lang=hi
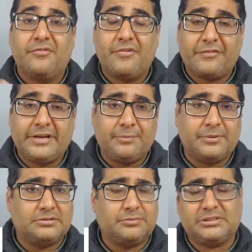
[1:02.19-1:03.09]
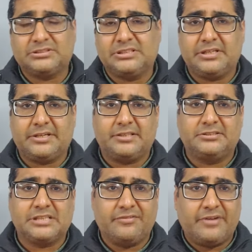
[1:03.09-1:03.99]
फिफ्टी परसेंट
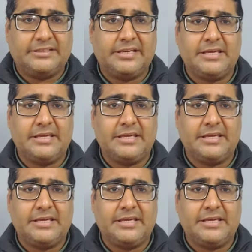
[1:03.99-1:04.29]
रिटर्न्स के वादे